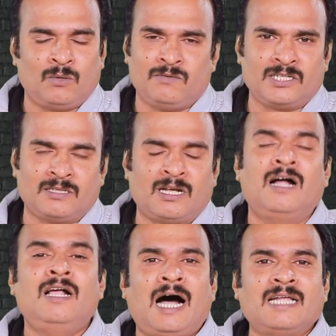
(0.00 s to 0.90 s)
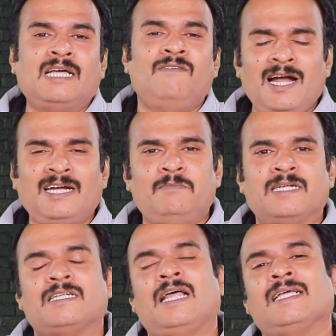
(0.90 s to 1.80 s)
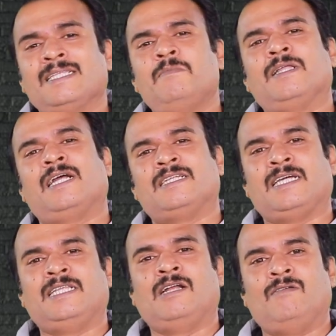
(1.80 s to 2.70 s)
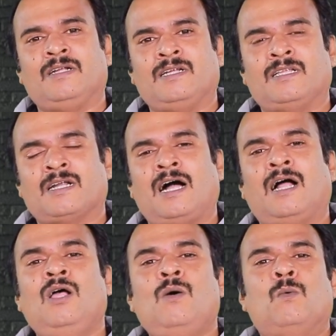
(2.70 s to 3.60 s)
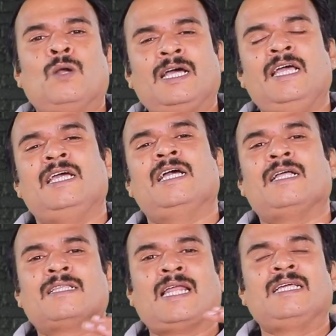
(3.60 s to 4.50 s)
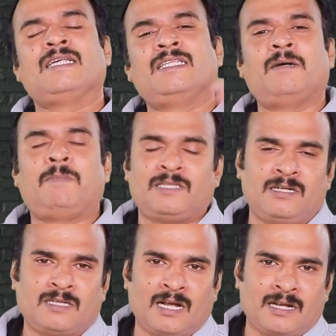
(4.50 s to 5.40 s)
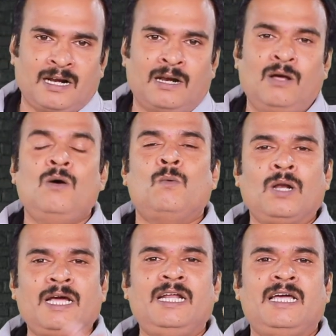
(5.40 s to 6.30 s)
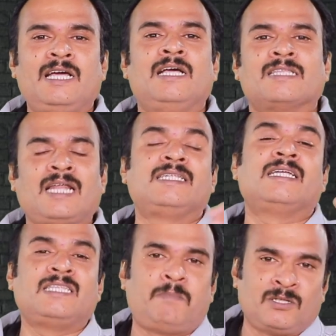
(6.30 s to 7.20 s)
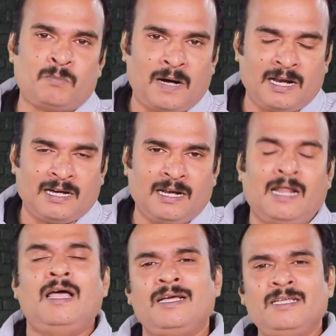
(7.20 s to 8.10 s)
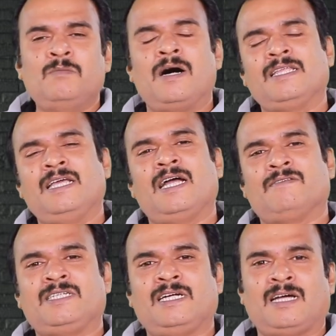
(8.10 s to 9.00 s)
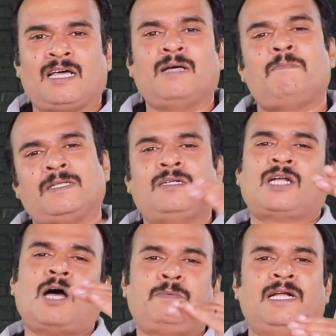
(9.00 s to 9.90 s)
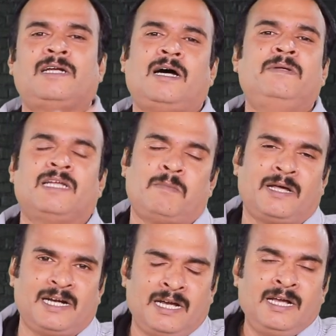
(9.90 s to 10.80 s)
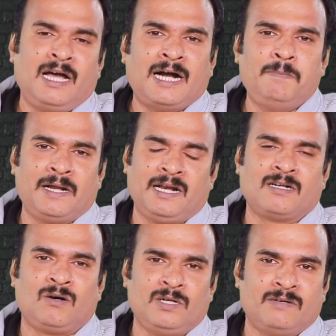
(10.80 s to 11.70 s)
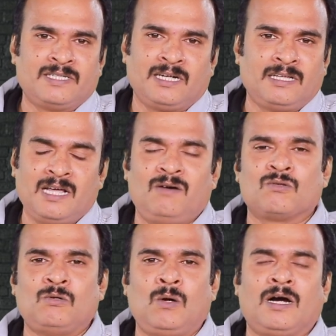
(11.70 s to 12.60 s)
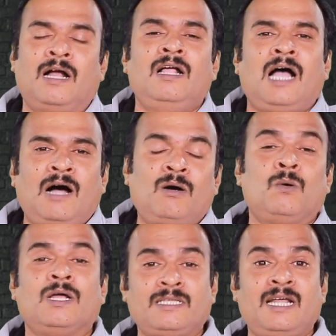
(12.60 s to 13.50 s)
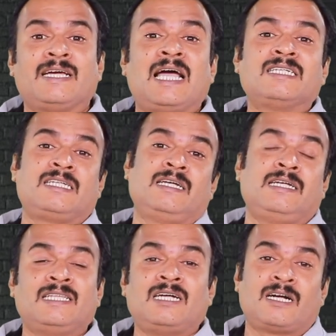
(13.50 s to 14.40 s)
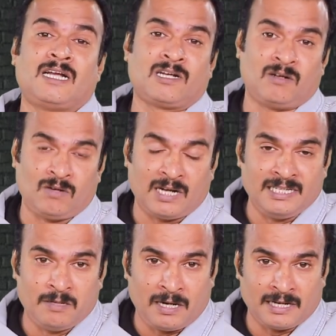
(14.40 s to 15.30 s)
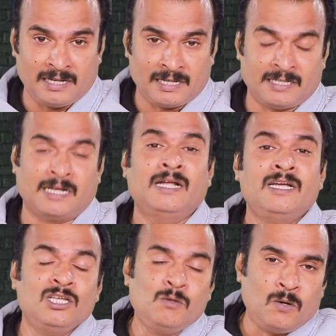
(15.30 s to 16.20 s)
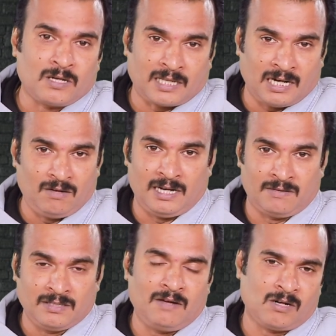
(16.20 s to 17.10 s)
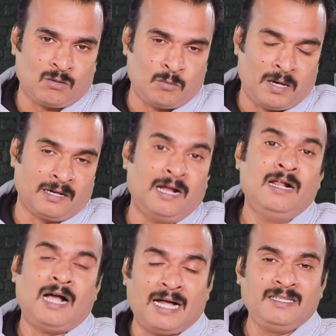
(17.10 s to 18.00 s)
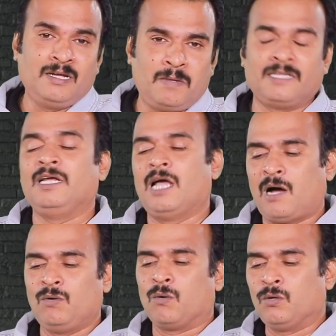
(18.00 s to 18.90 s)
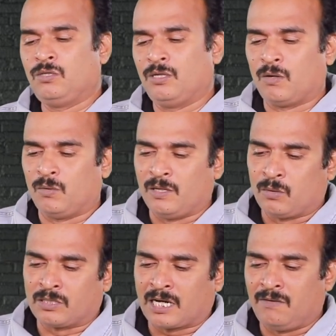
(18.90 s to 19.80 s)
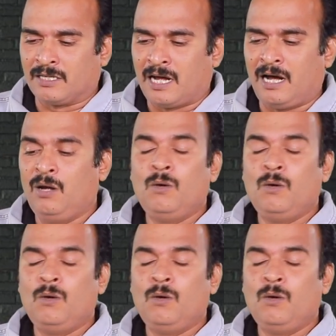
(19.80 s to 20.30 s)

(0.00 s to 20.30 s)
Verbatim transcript: ஒரு விஷயம் தான் அந்த வேர்ல்டு அப்டேட்ஸில் எந்த மாதிரியான செய்திகள் வருதுன்னா உலகிலேயே தலை சிறந்த பத்து எழுத்தாளர்கள் உலகிலேயே தலை சிறந்த பத்து பாலங்கள் இது மாதிரியான விஷயங்களாக தான் பத்து டாப் டென் அப்படிங்கிற மாதிரியான அடிப்படையில் இருக்கக்கூடிய விஷயங்களை தான் அவங்க சொல்லுவாங்க அவங்க உலகத்திலே கேன்சர் எந்த நாட்டில் இருக்கிறவங்களுக்கு அதிகமாக இருக்கிறது இது போன்ற தகவல்களை வந்து அவர்கள் கொடுப்பாங்க அந்த மாதிரி அவங்க கொடுத்துருக்கக்கூடிய ஒரு தகவல் தான்